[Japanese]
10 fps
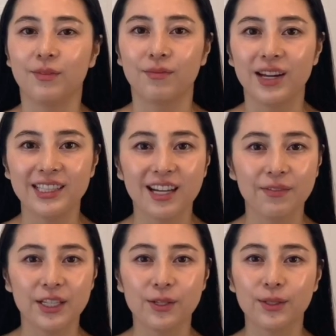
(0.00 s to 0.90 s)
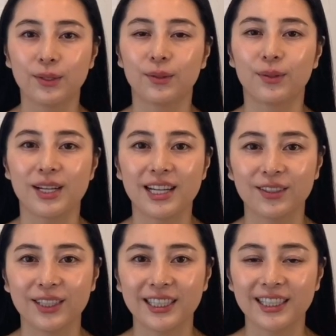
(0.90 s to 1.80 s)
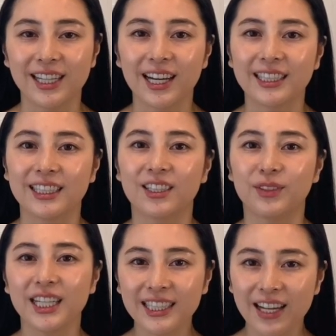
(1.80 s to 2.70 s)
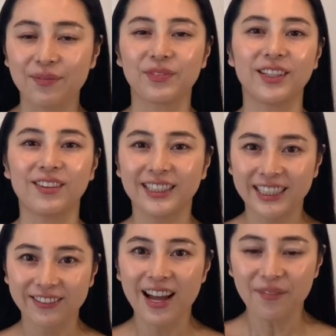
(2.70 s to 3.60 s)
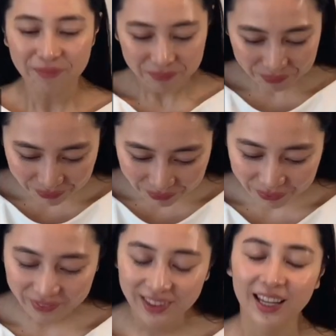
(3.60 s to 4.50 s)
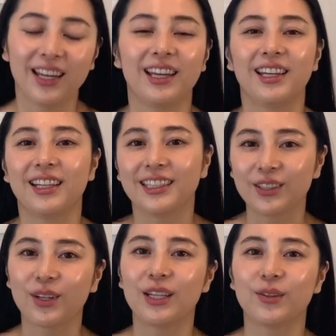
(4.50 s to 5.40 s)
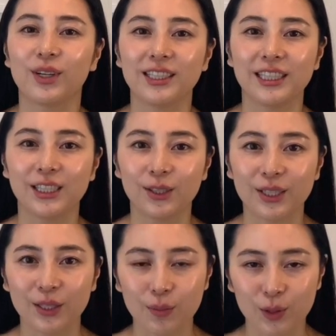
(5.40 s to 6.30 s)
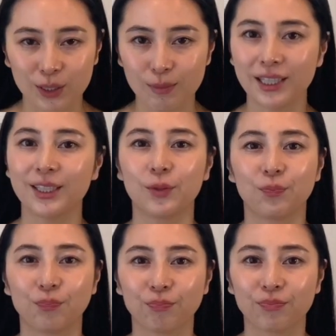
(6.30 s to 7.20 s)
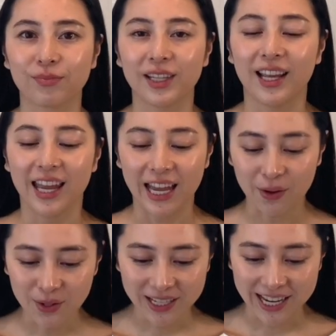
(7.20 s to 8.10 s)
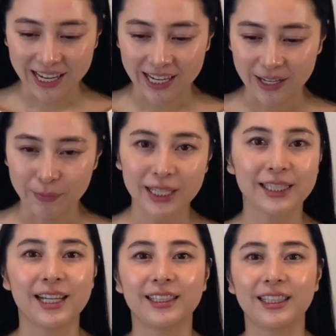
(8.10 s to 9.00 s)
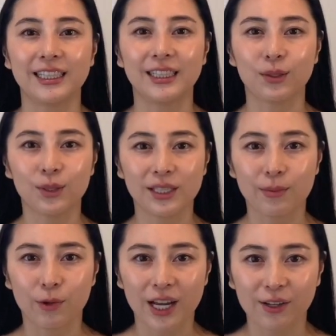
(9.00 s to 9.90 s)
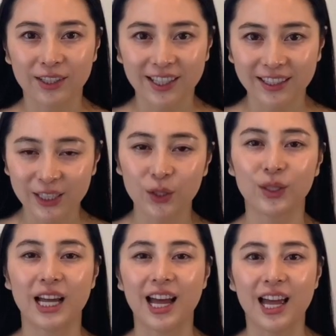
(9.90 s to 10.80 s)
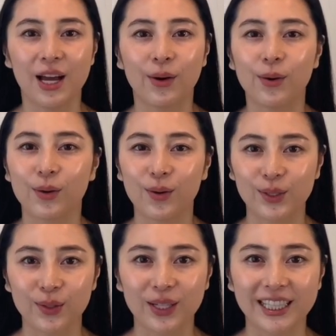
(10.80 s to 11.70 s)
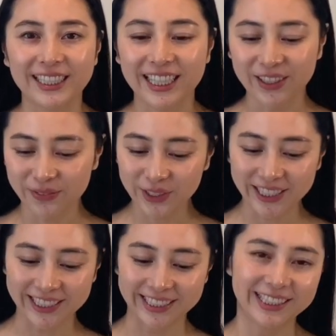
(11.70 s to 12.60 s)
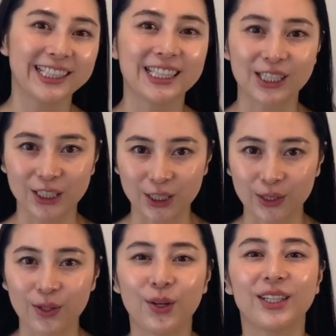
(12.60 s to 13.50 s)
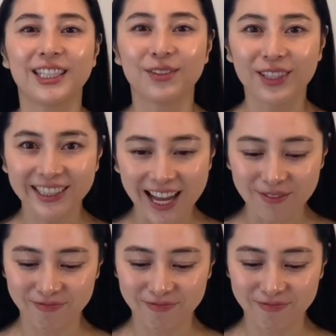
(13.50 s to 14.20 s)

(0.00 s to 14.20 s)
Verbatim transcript: マイナビニュースをご覧の新社会人の皆さん、こんにちは。初夏の岡西優奈と申します。今回皆さんに少しでもお役に立てるような本をご紹介したいと思い、にさつご用意いたしました。